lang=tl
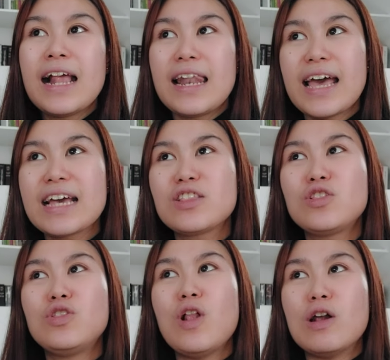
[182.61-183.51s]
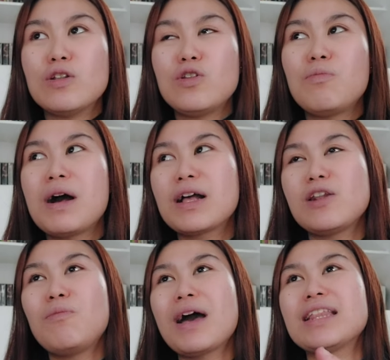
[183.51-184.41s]
Like,
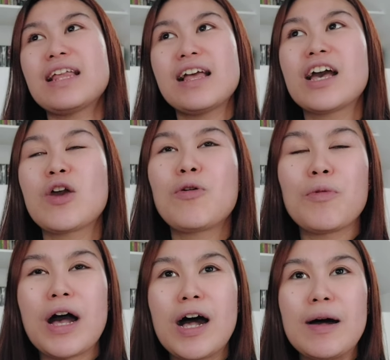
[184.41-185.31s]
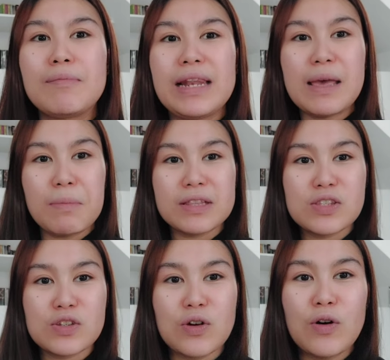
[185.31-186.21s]
lumaki talaga yung um,
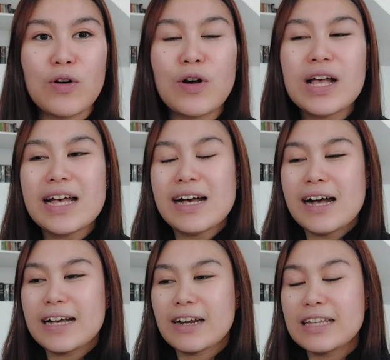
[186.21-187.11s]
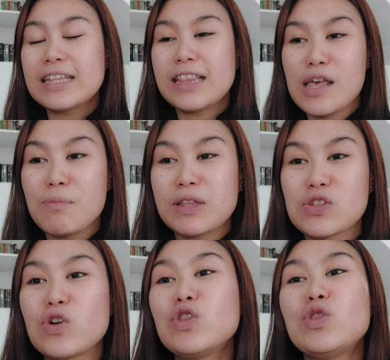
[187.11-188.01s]
limits ko credit
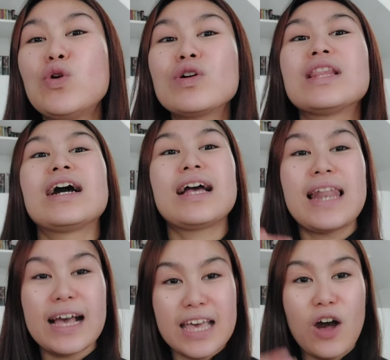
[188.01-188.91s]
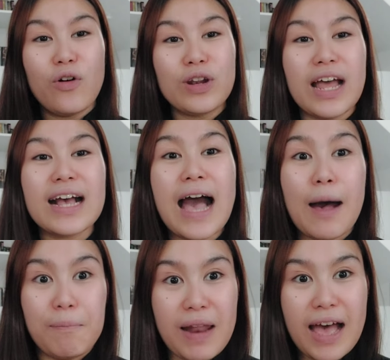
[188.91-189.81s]
limits ko nung na, lagi ako nag
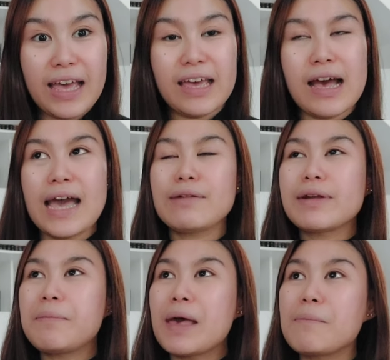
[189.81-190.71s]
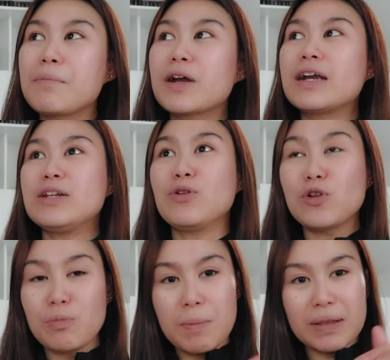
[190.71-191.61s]
apply I remember
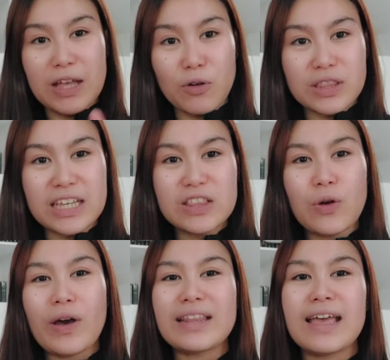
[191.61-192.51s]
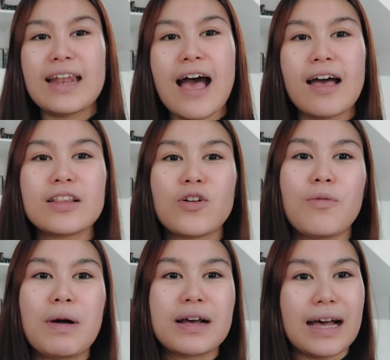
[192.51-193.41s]
nung lumipat ako dito, kinailangan ko
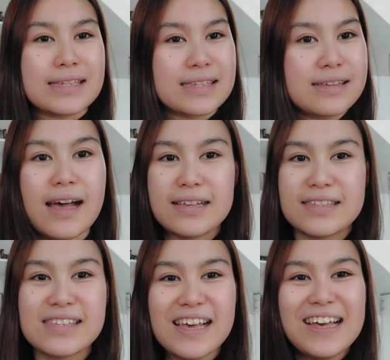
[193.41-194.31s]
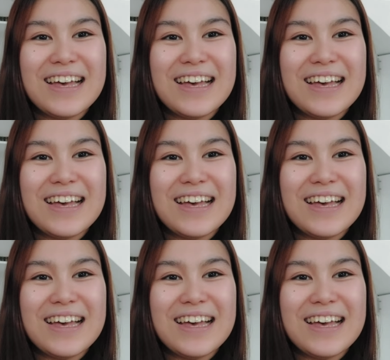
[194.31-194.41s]
magkaskas